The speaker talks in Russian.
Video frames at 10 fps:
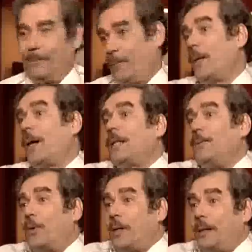богатый
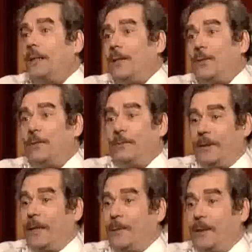буратино, он
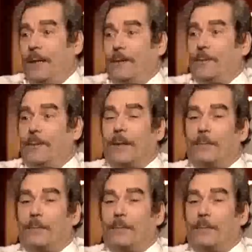взял меня, вот а